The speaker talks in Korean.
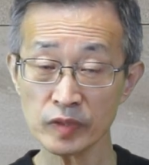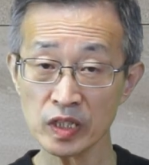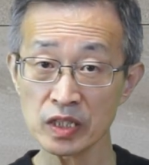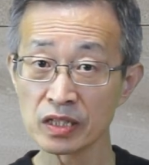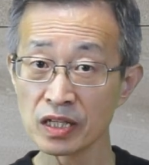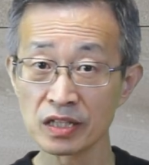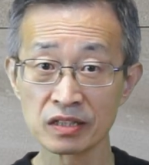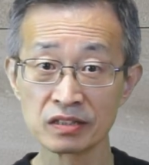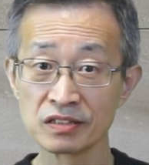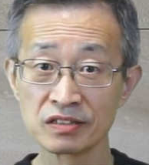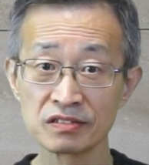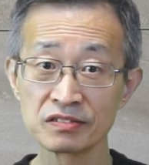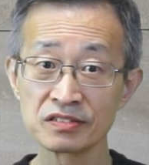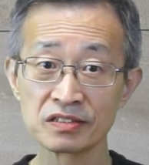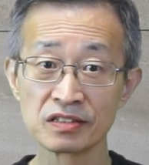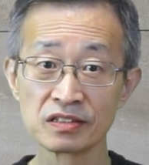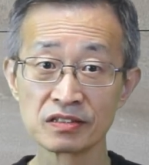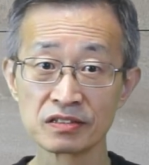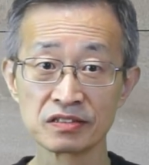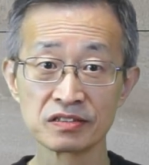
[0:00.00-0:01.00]
그러니까 그
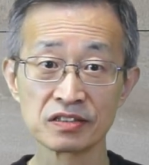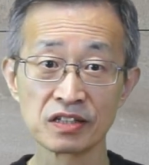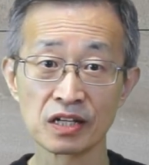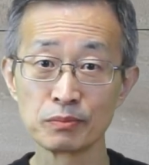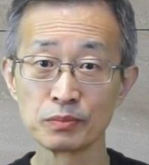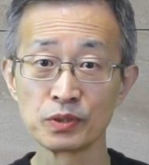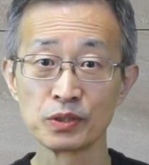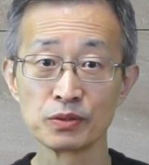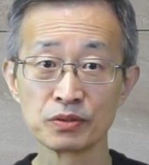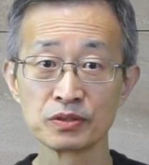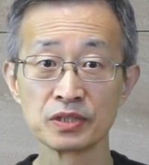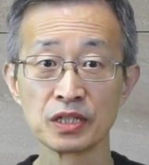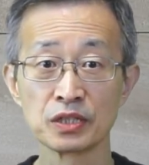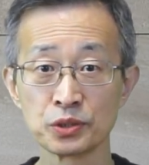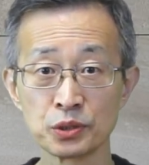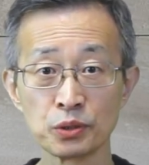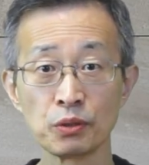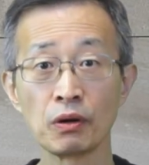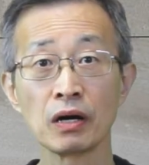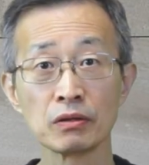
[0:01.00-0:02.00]
뜻을 그 사람들도 그냥
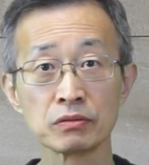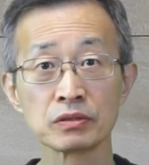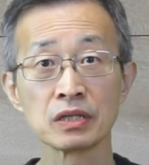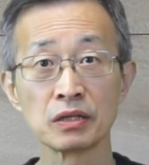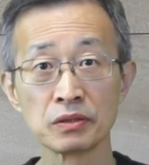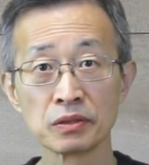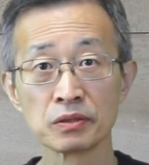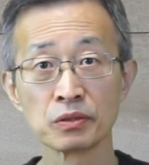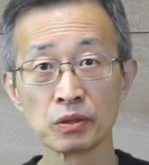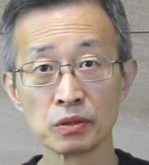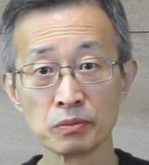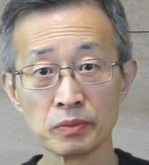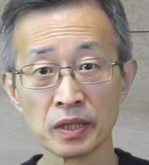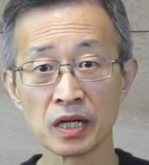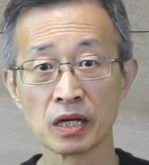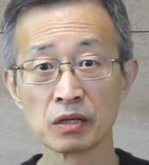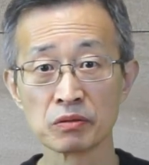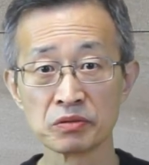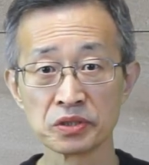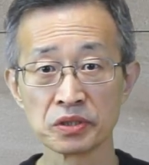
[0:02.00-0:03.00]
쇼아우라는
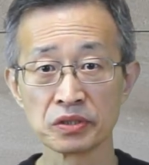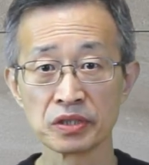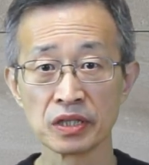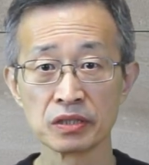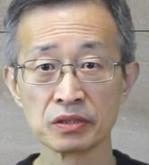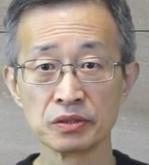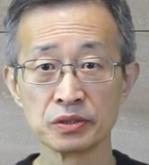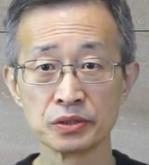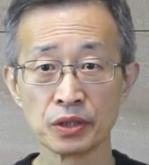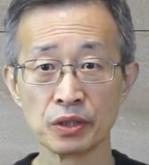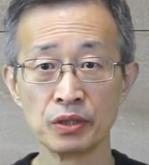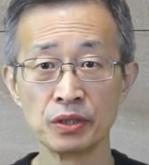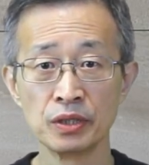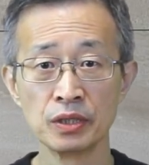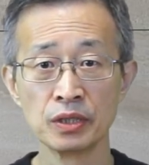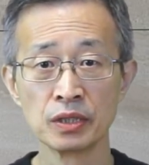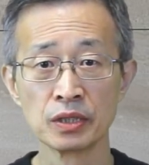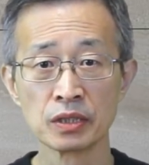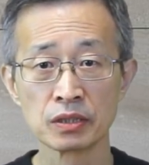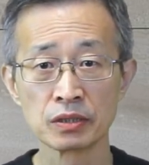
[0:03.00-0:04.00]
걸로만 알고 있었다는 거죠.
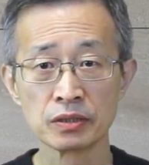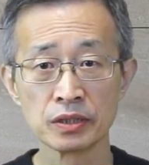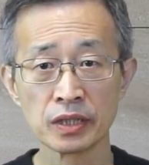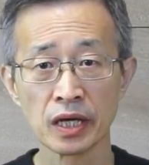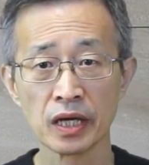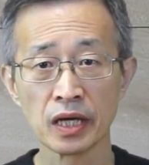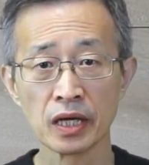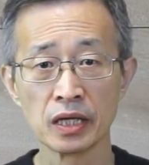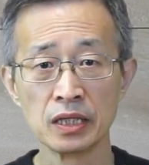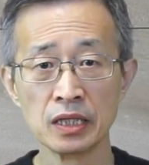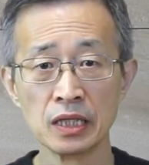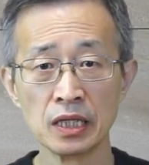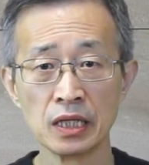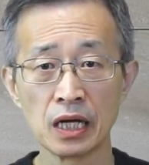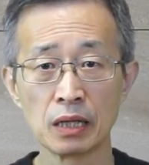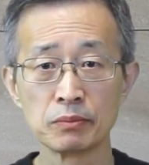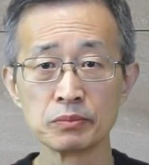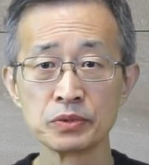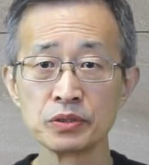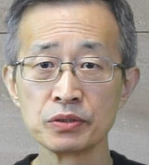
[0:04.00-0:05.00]
그런데
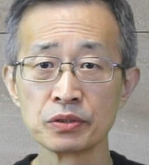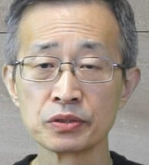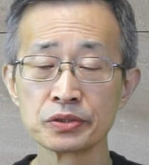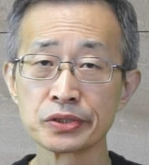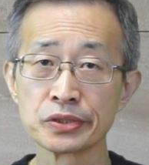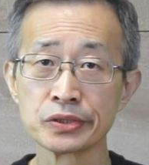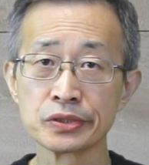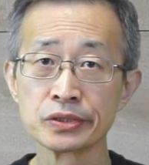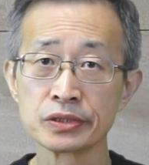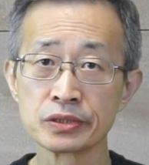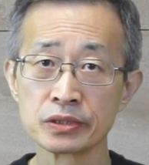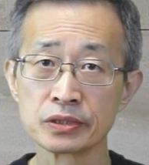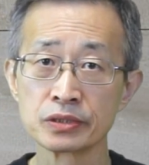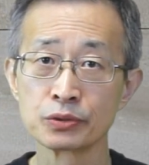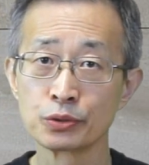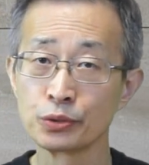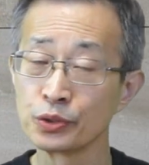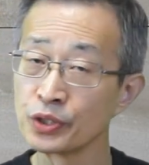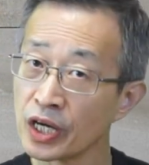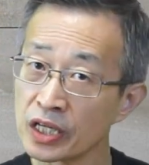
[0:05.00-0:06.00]
아무튼 여기서는
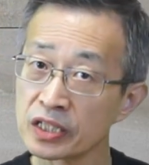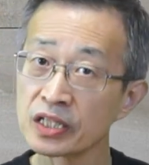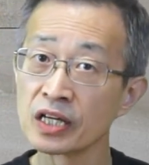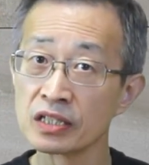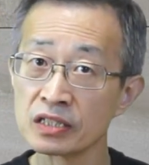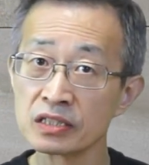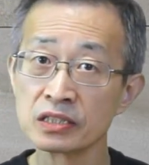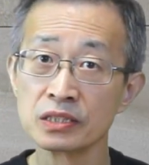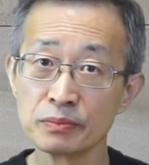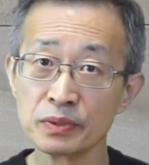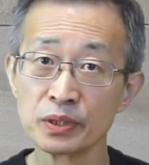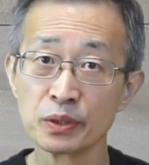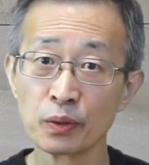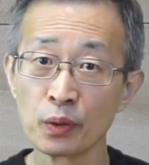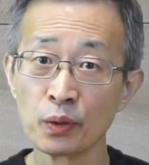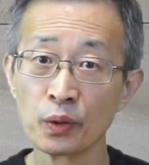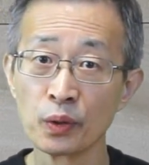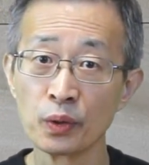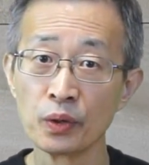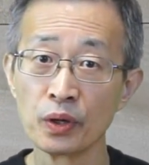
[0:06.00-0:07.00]
그 귀하다는
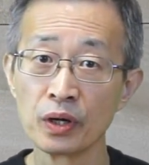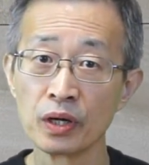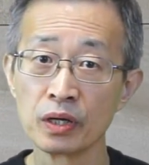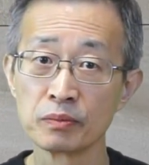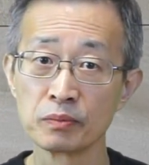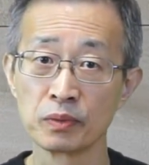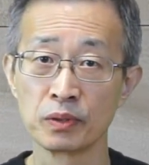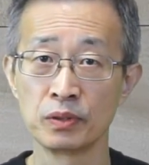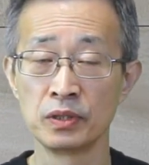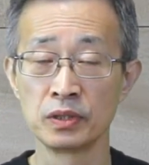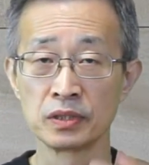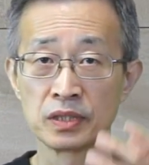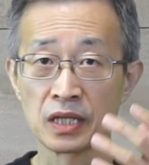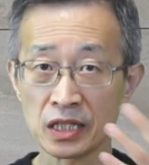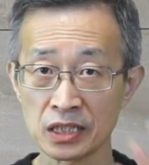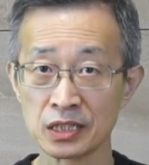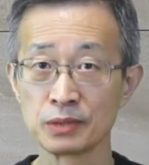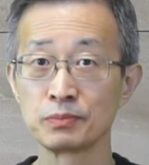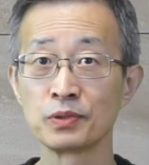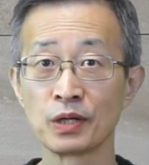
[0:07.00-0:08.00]
의미로, 뭐
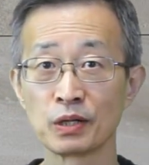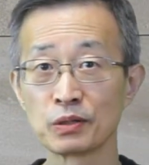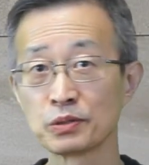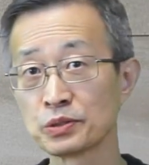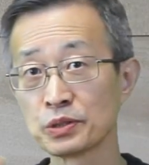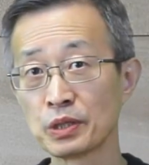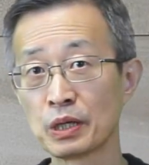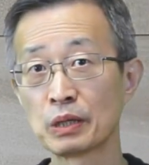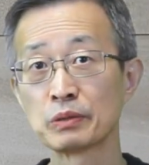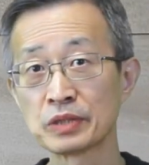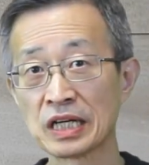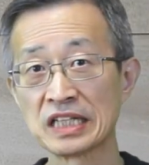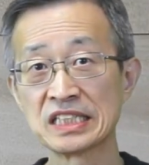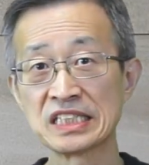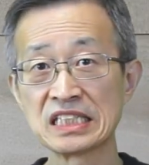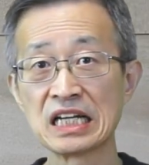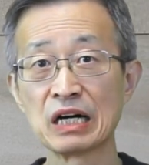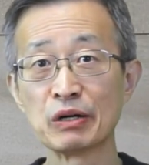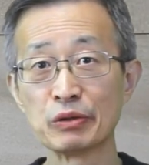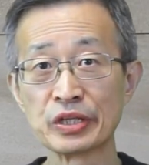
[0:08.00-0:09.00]
나디브하고 쇼아우
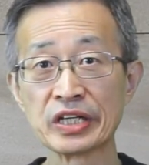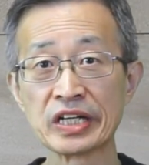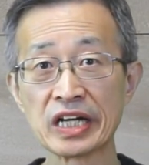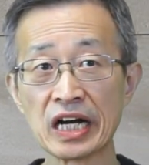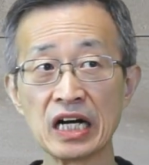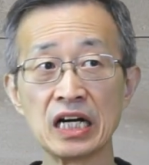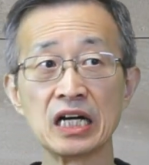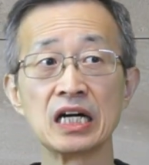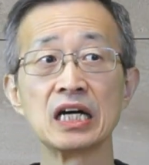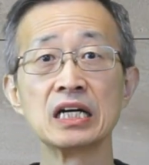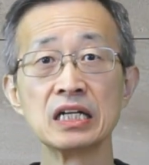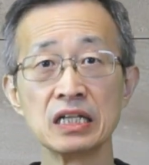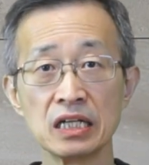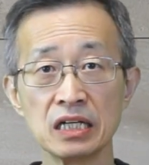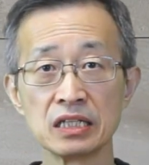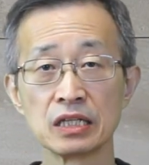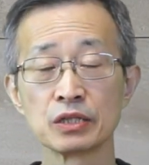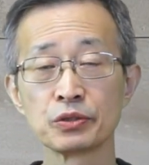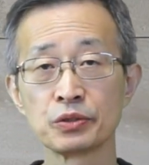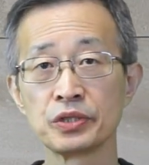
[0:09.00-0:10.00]
같이 나오니까
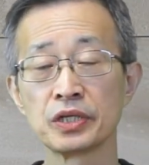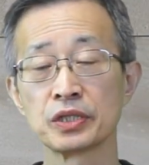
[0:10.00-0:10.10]
그냥